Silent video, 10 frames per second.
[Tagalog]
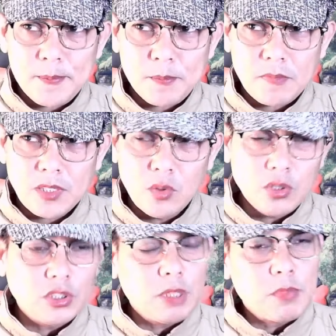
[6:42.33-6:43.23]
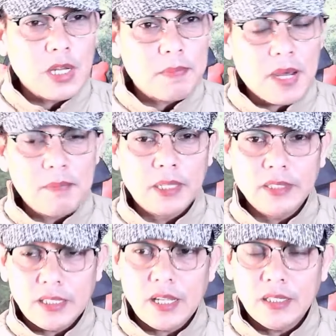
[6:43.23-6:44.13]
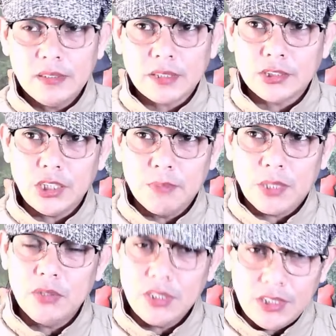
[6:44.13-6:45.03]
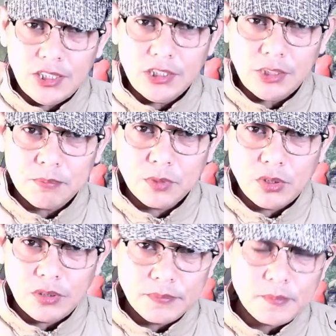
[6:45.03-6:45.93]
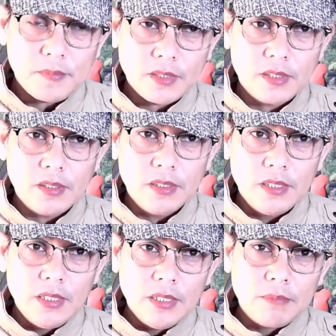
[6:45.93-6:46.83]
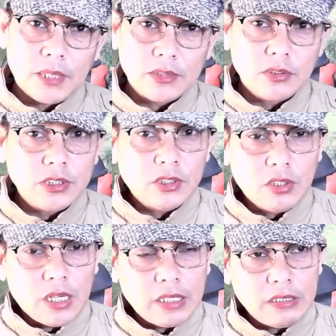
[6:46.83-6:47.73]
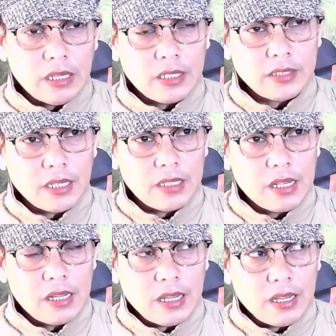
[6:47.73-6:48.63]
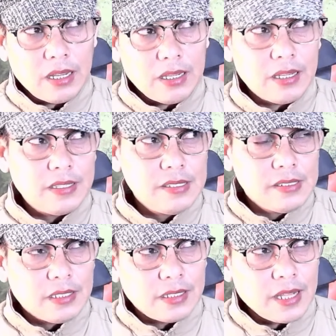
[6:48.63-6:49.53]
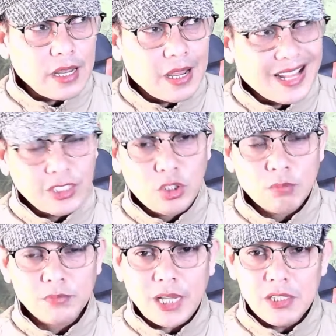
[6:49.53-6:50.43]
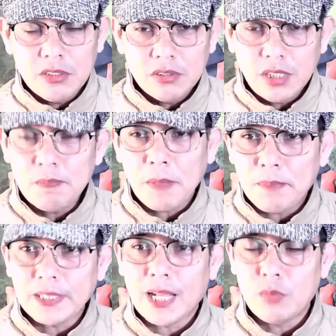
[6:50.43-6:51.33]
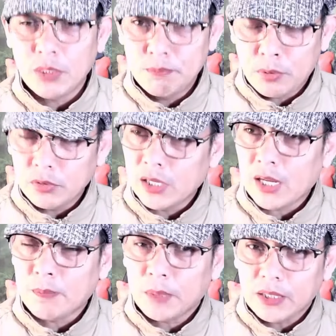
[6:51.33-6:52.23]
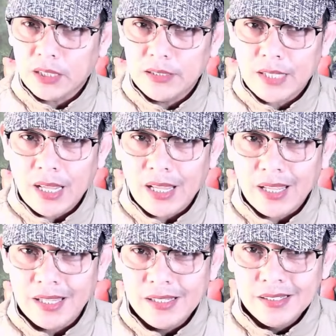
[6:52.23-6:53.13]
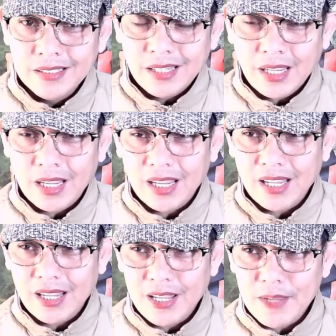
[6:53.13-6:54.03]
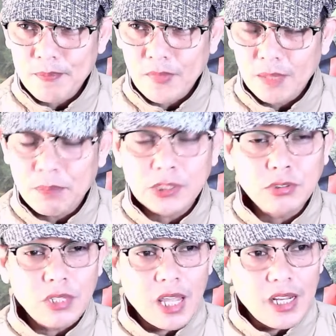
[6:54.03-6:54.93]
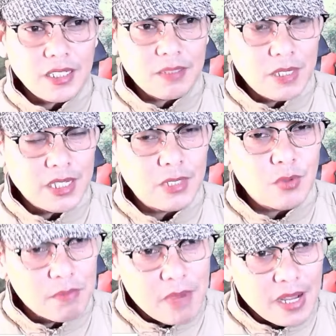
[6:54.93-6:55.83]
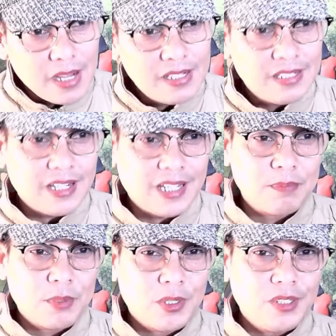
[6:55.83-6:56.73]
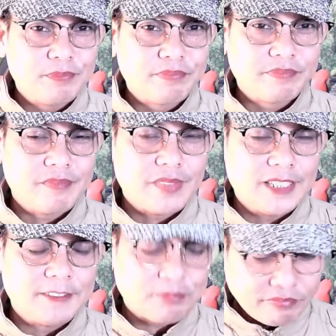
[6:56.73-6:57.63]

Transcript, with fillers: siguro hindi mo nababantayan kasi iba yung iniisip mo, no? But kung ito ay uh, talagang uh, ah, ah, naka-ad home tayo, ipagpatawad po ng kapatid na uh, Pastor Eric Villanueva. Ano po? Nag